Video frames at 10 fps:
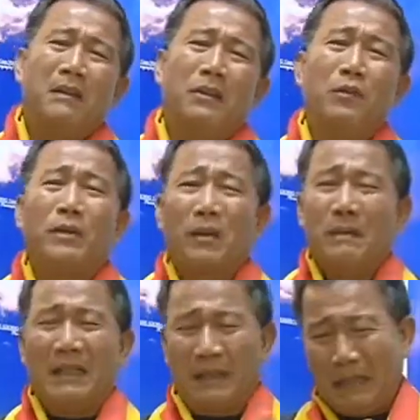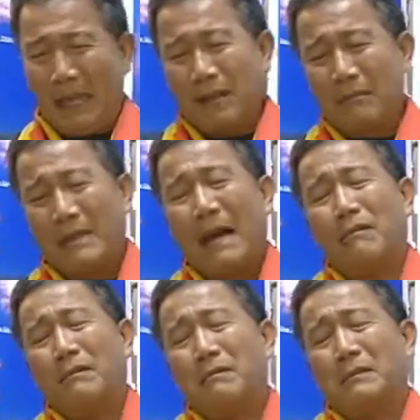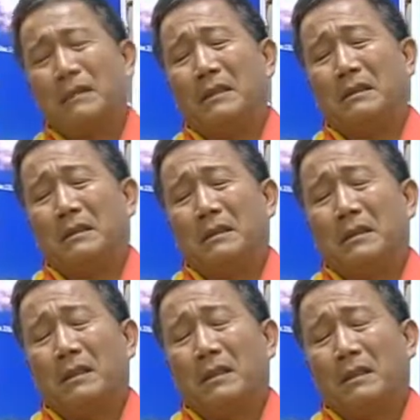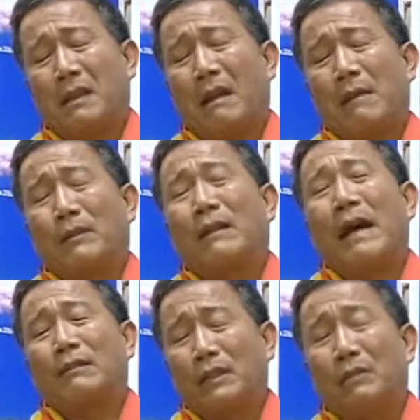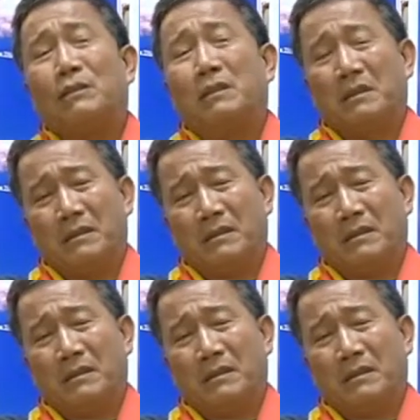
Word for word: rồi tôi mới nói mày thấy không tao tao làm tao đau tao chịu được